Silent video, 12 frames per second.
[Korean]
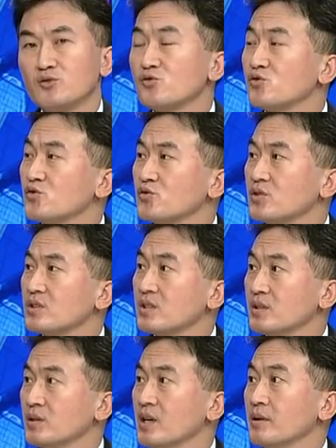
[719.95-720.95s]

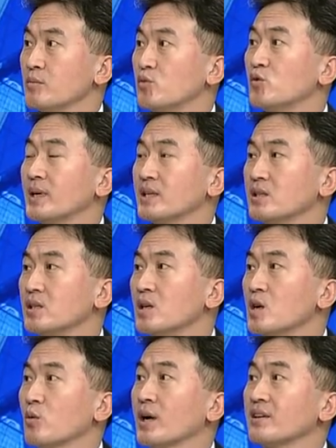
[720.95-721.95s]
주주들의 불만을
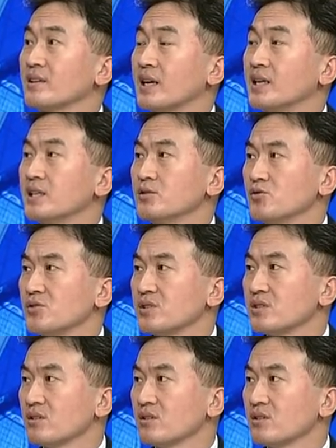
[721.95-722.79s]
과연 달릴수 있을